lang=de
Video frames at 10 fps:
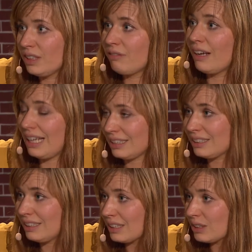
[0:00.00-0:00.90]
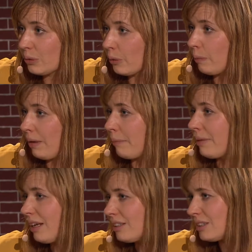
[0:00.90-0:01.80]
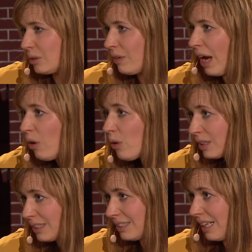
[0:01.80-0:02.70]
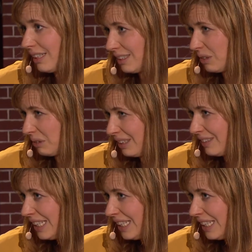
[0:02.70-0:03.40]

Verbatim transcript: wie verletzt sie dann zurückbleiben, kann es irgendwie auch nicht sein. So, ne?